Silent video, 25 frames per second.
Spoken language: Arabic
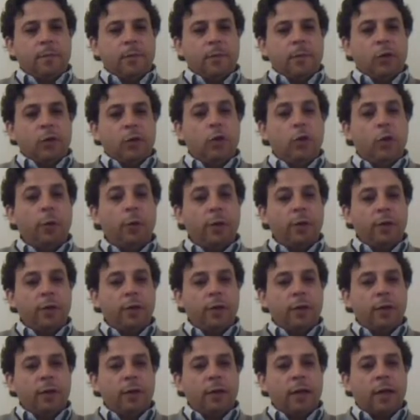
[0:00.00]
يمكن
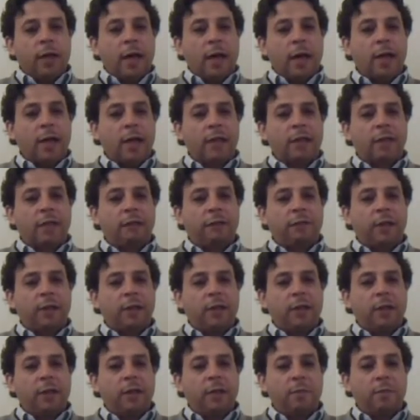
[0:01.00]
أن أتفق
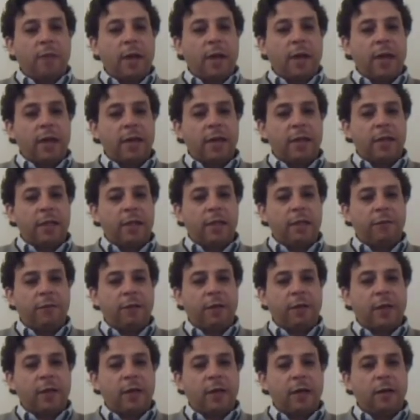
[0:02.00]
مع هذه
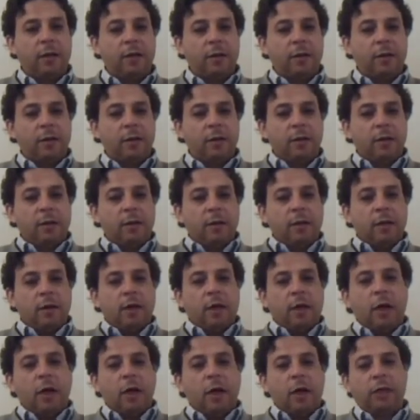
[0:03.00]
الفكرة
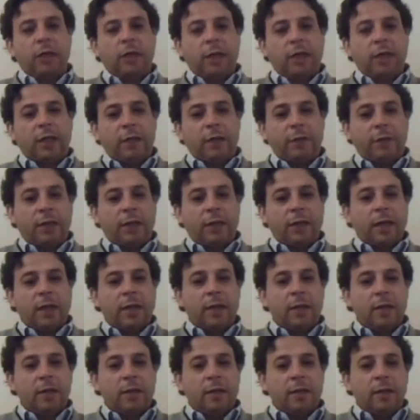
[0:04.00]
أو تلك الفكرة
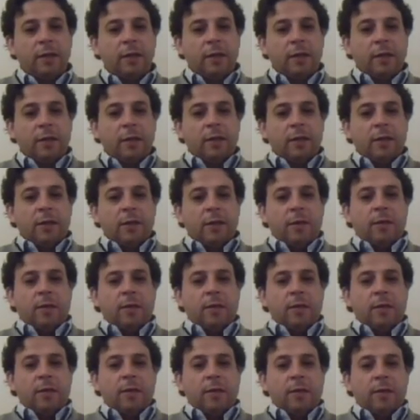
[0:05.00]

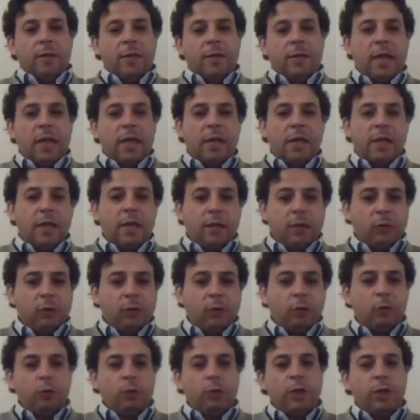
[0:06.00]
من هذه
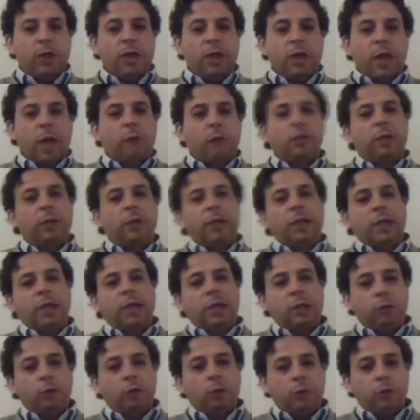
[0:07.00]
الإيديولوجية أو تلك
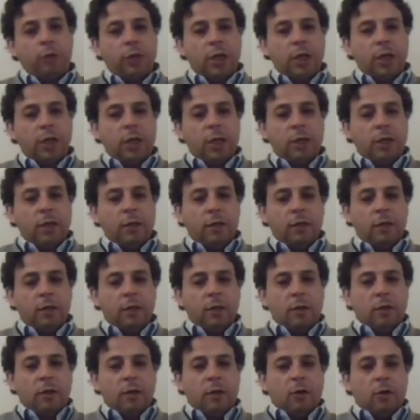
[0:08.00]
الإيديولوجية
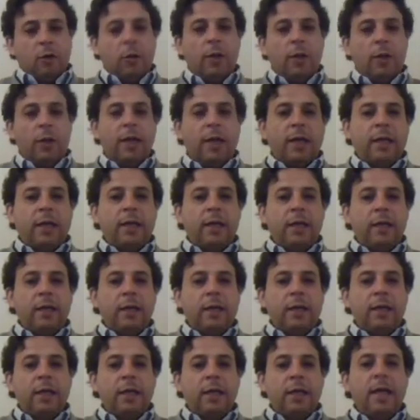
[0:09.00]
ولكن
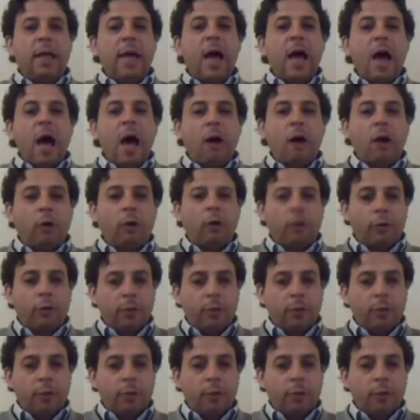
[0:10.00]
لا آخذ